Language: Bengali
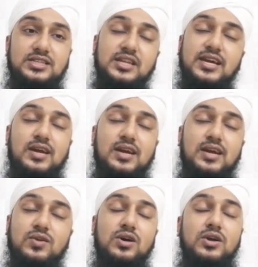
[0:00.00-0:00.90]
তিনি কারো
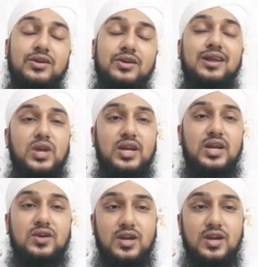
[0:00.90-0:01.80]
নাম উল্লেখ
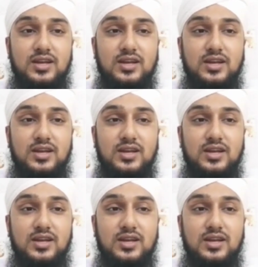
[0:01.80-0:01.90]
করেনি